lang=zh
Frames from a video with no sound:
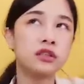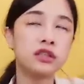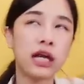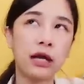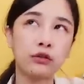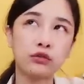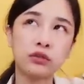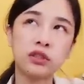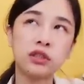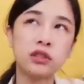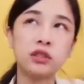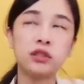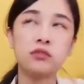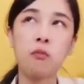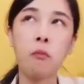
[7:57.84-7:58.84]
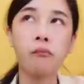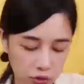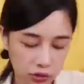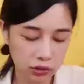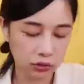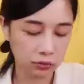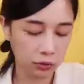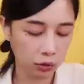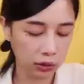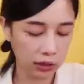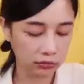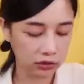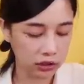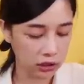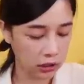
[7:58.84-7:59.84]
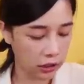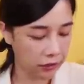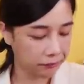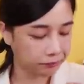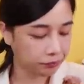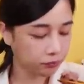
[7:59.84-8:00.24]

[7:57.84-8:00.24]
吃起来就是就是没有到惊艳。